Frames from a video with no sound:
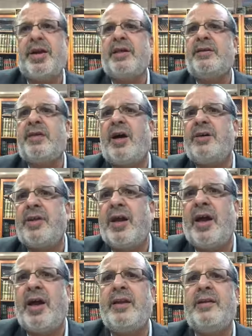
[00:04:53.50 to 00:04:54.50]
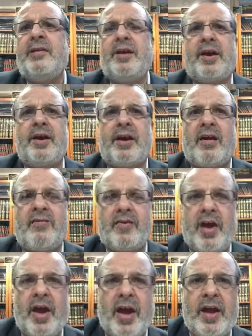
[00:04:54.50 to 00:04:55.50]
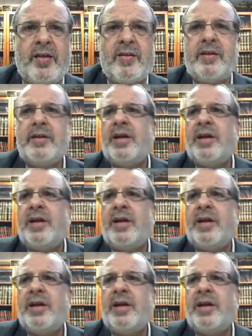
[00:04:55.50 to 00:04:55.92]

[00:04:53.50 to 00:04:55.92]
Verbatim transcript: sarten Eiraften,